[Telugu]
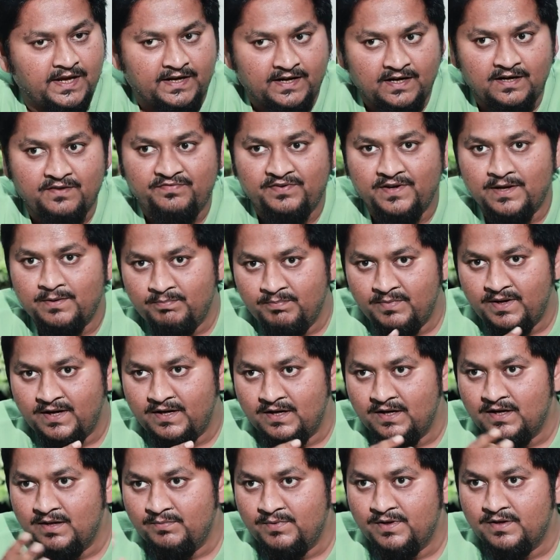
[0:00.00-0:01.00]
ఎక్కడ ఫ్రేమ్
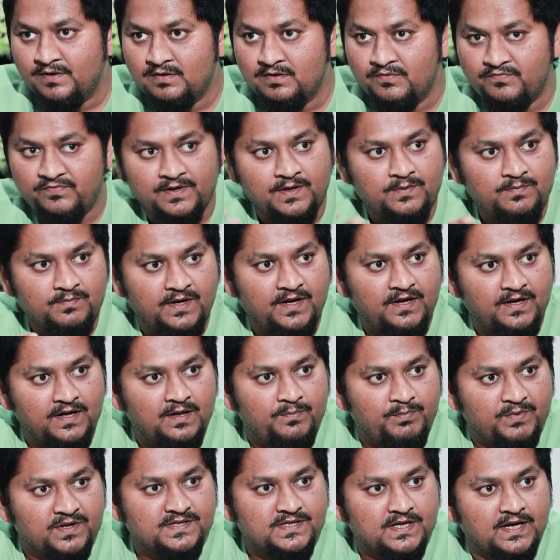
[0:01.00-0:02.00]
పెట్టినా మీకు ఫ్రేమ్ నిండా
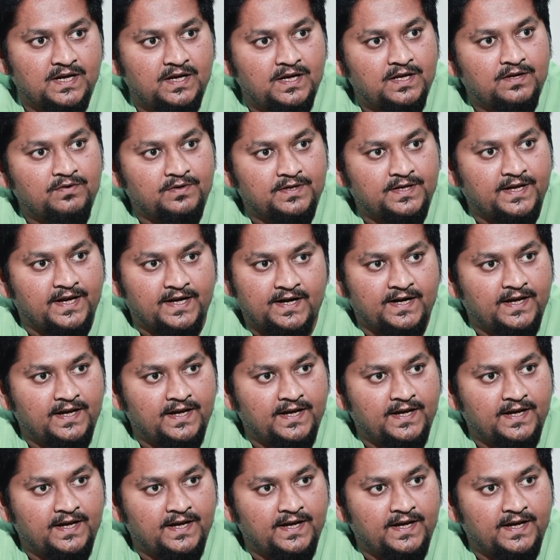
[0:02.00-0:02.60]
మీకు జనాలే ఉన్నారు